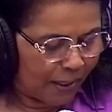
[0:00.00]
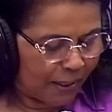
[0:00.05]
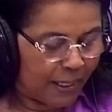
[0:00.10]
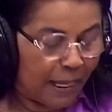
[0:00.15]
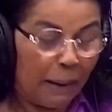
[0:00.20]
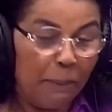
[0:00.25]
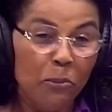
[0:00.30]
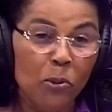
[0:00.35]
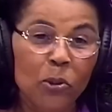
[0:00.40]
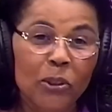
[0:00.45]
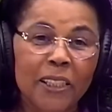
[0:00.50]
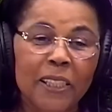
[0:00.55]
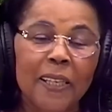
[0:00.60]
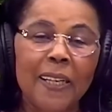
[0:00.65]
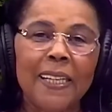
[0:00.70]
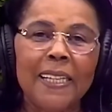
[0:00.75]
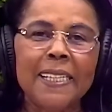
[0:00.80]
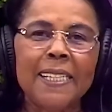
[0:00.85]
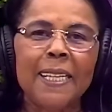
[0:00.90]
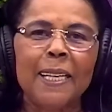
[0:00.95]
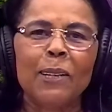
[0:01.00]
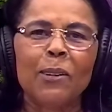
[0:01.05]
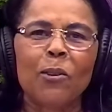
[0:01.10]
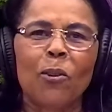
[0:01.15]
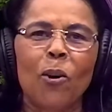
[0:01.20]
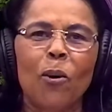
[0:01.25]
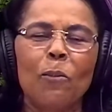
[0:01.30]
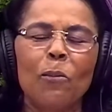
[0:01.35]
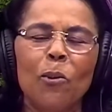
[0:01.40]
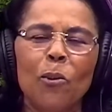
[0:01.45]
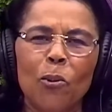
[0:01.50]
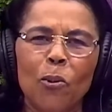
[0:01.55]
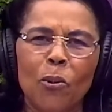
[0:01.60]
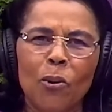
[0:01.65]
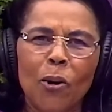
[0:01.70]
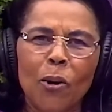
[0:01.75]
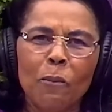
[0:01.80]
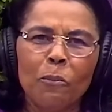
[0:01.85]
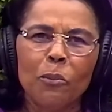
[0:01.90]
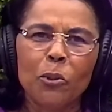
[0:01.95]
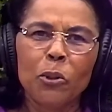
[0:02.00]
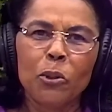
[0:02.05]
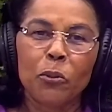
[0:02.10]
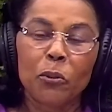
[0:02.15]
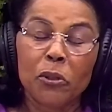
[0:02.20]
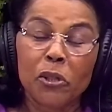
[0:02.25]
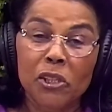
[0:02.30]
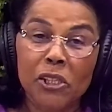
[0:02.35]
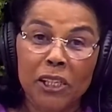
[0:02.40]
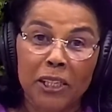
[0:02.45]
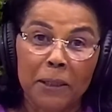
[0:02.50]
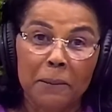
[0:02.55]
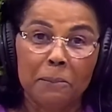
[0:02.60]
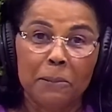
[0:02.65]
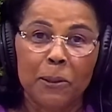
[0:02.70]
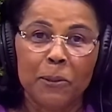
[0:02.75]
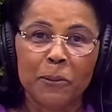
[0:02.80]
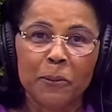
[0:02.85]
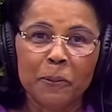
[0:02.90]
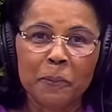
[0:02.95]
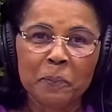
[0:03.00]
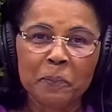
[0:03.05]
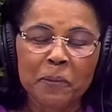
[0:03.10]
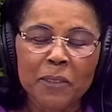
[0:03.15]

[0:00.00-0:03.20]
da montanha, como muitos chamam.